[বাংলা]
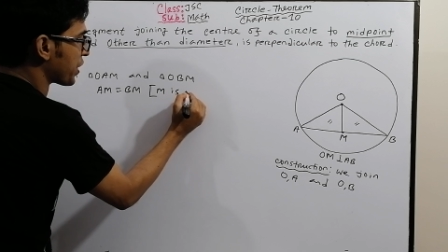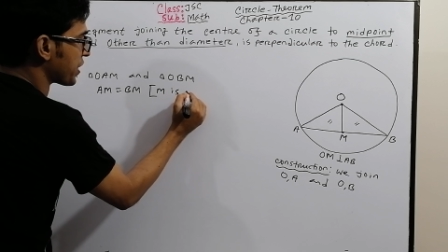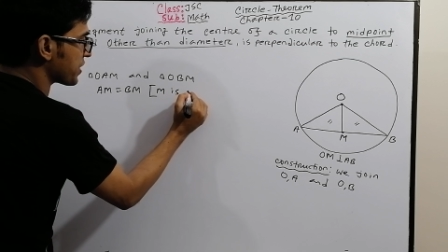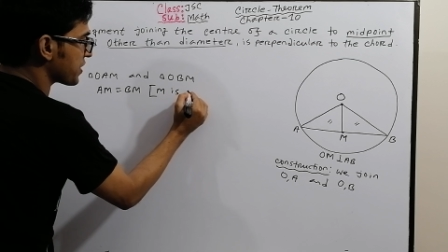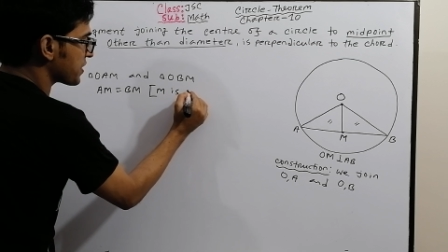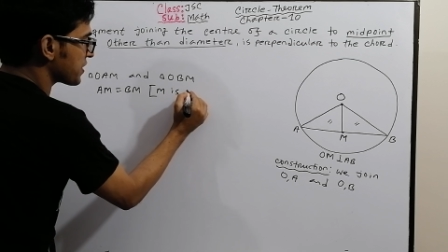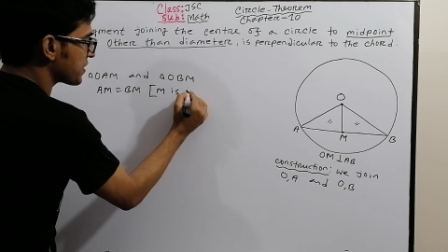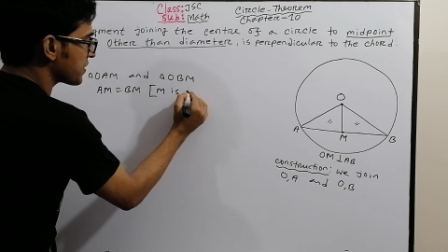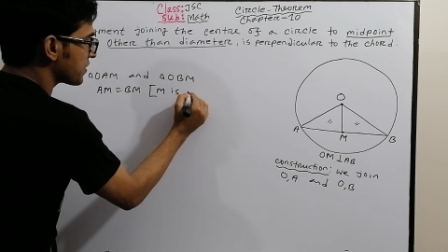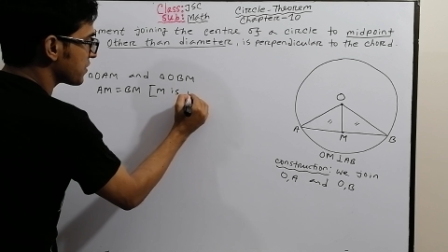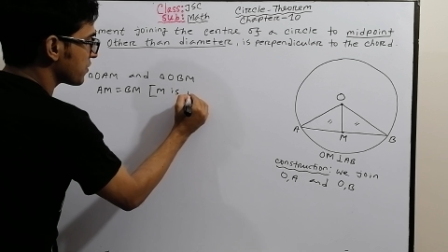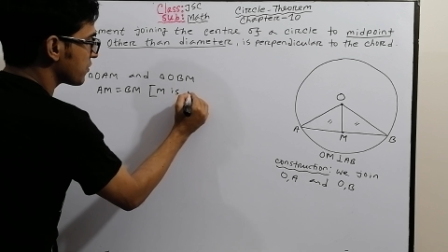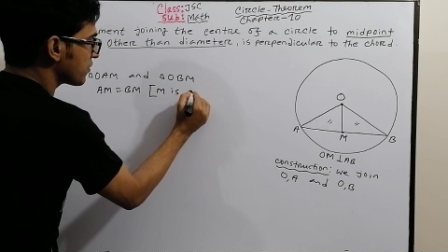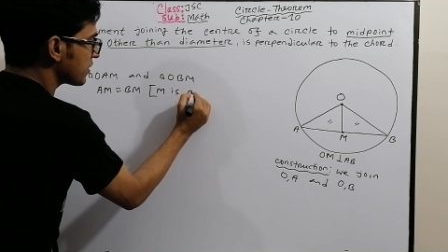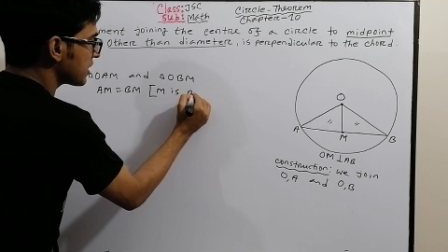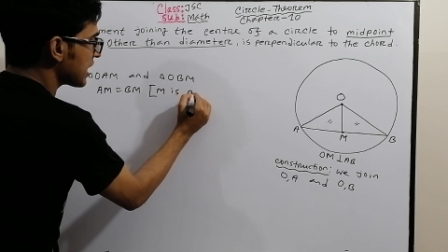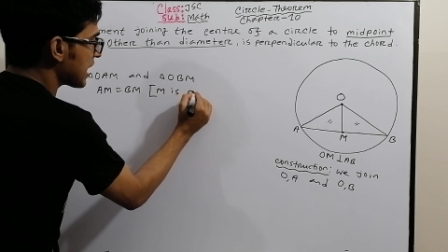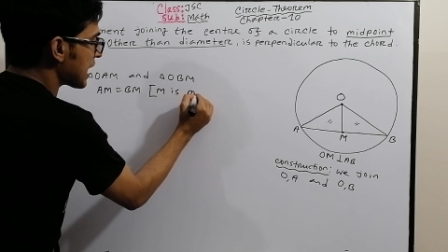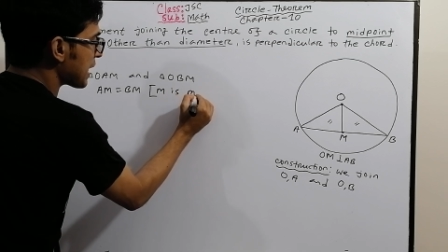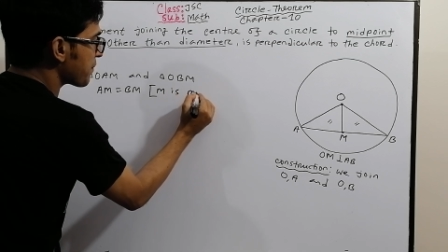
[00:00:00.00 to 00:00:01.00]
পয়েন্ট
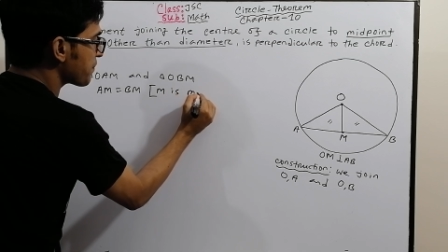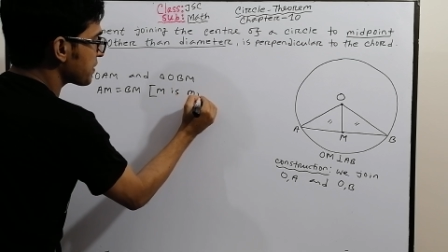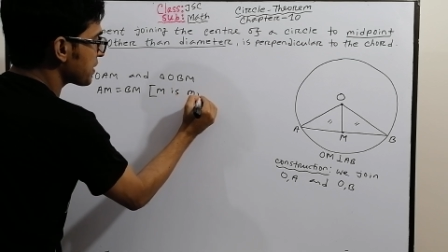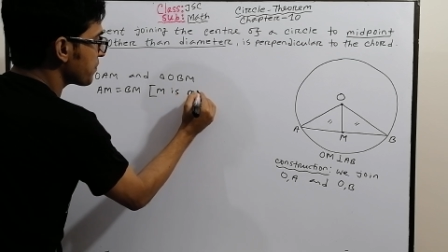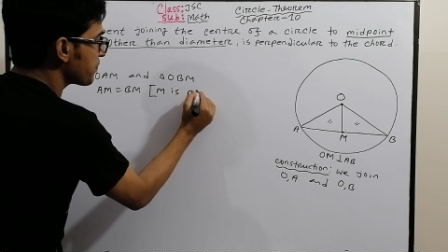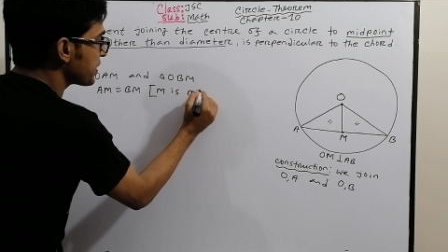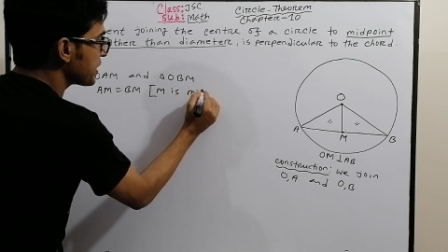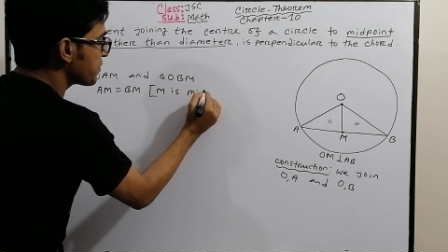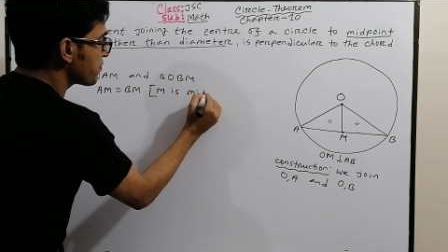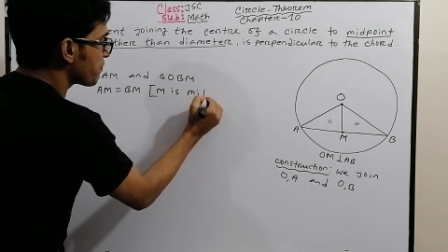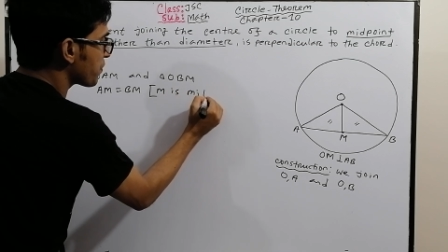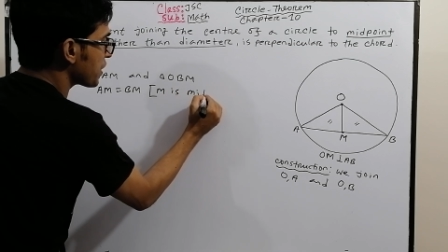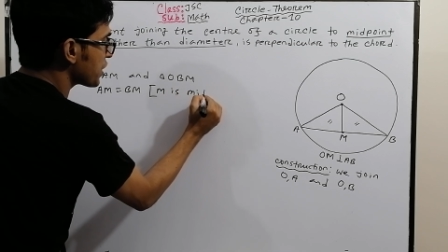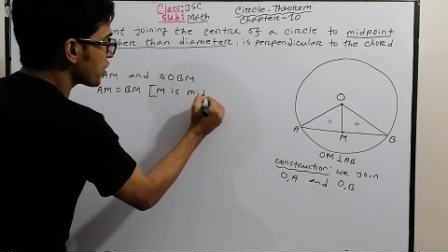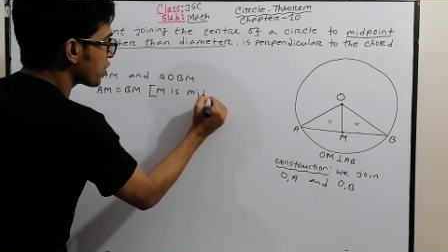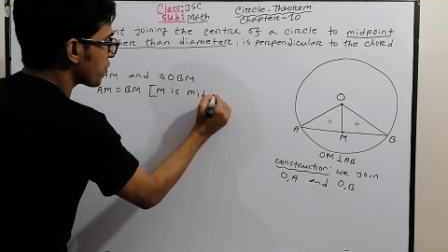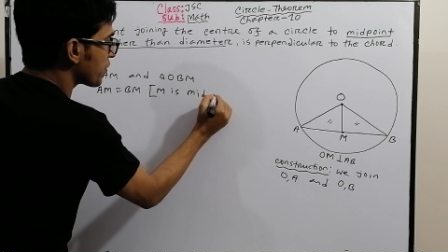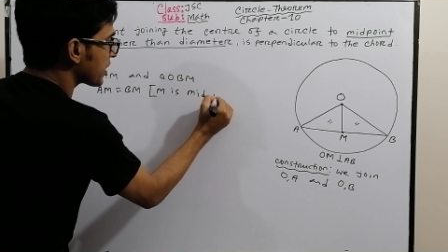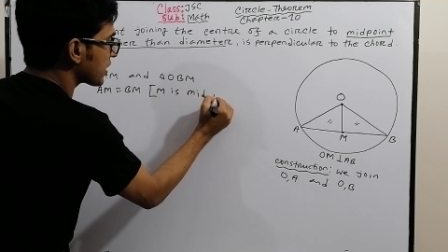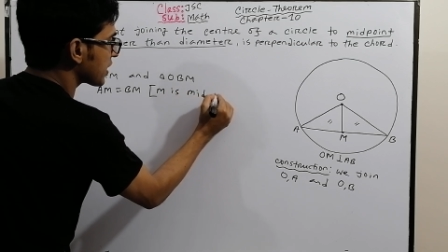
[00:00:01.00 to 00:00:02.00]
ওকে এমটা মিড
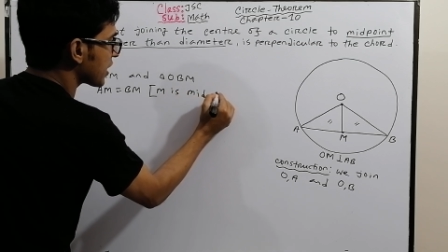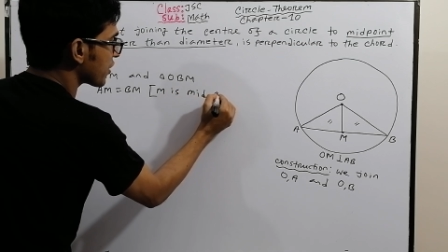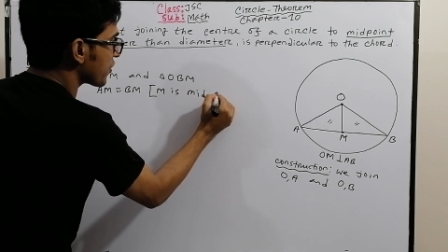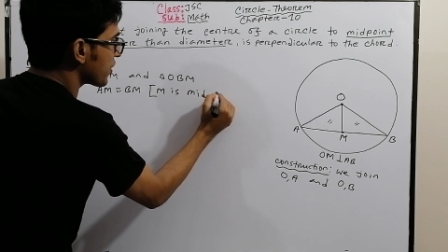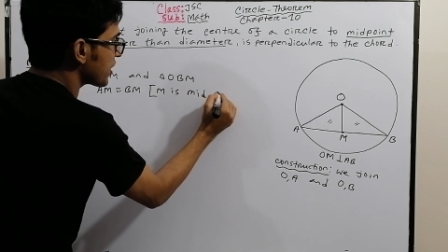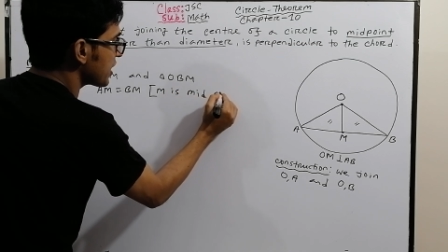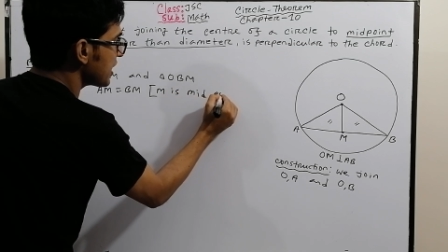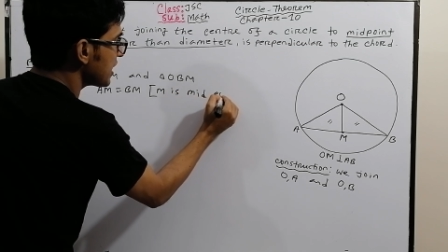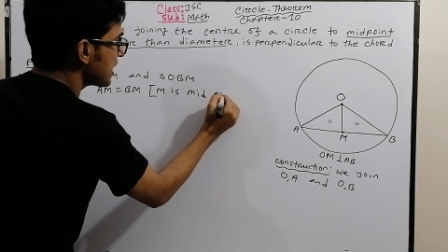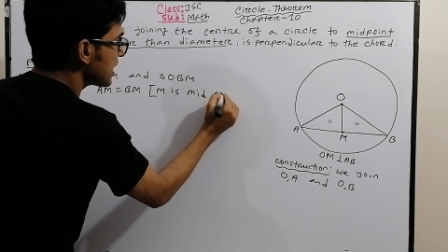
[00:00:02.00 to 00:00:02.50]
পয়েন্ট হওয়ার কারণে